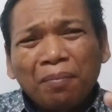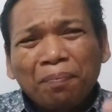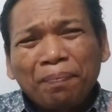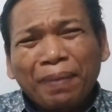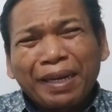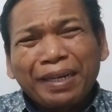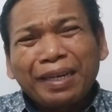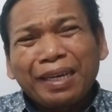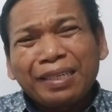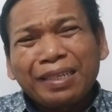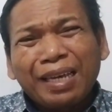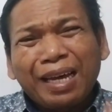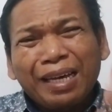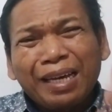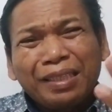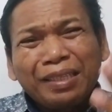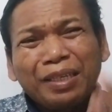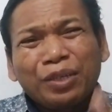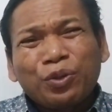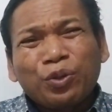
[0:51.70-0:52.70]
pada
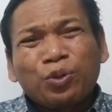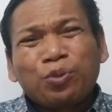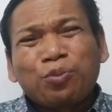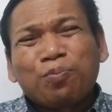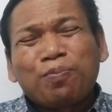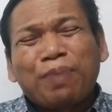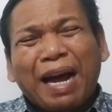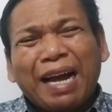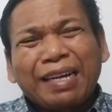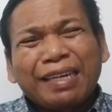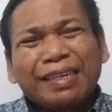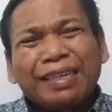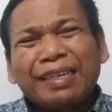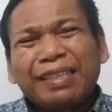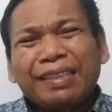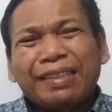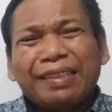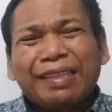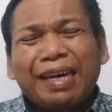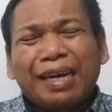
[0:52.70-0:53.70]
saat Yesus
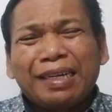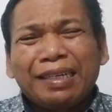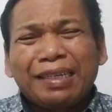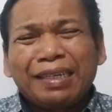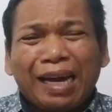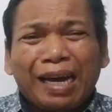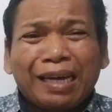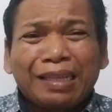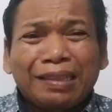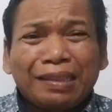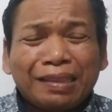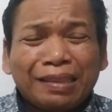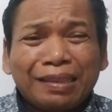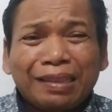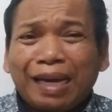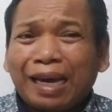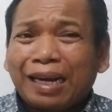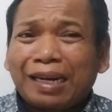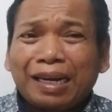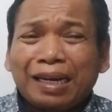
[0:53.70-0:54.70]
bangkit dari
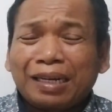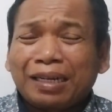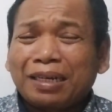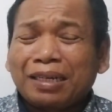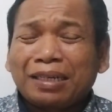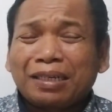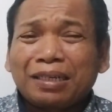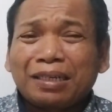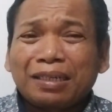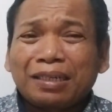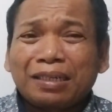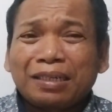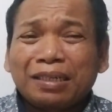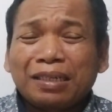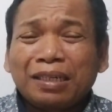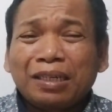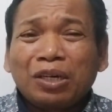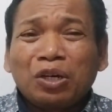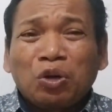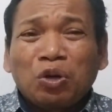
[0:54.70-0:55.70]
antara
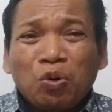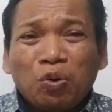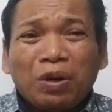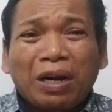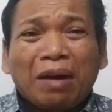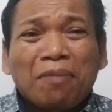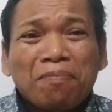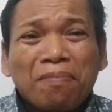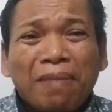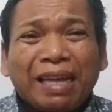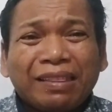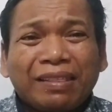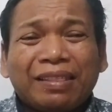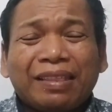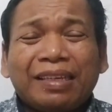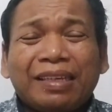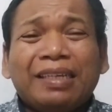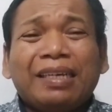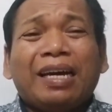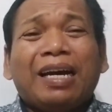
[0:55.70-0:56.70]
orang
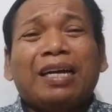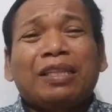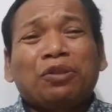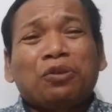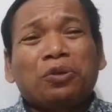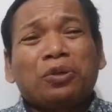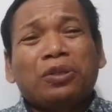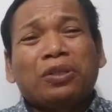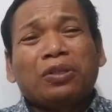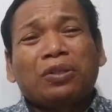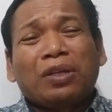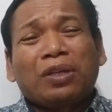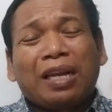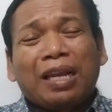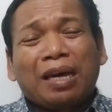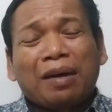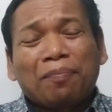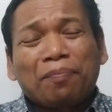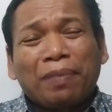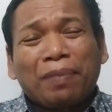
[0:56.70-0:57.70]
mati atau
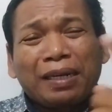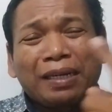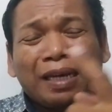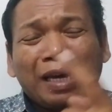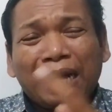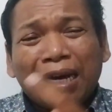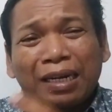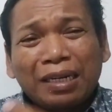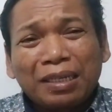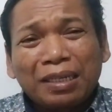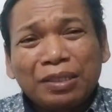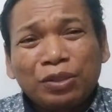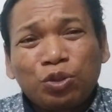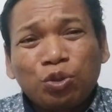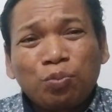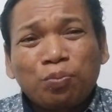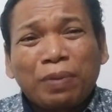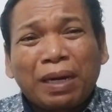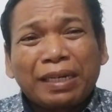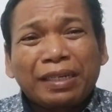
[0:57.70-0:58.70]
setelah pada hari
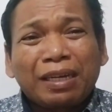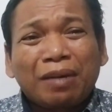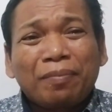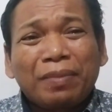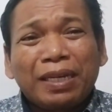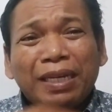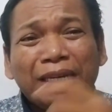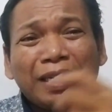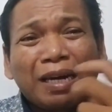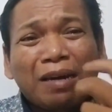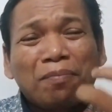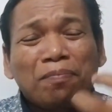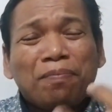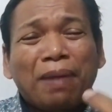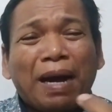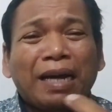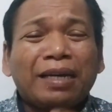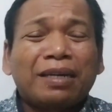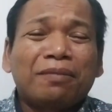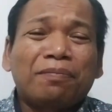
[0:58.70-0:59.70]
Jumat dia meninggal
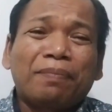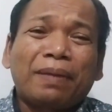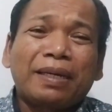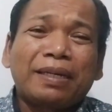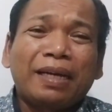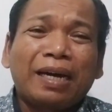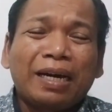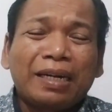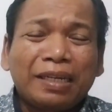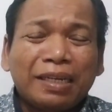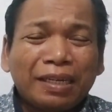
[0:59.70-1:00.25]
bangkit pada hari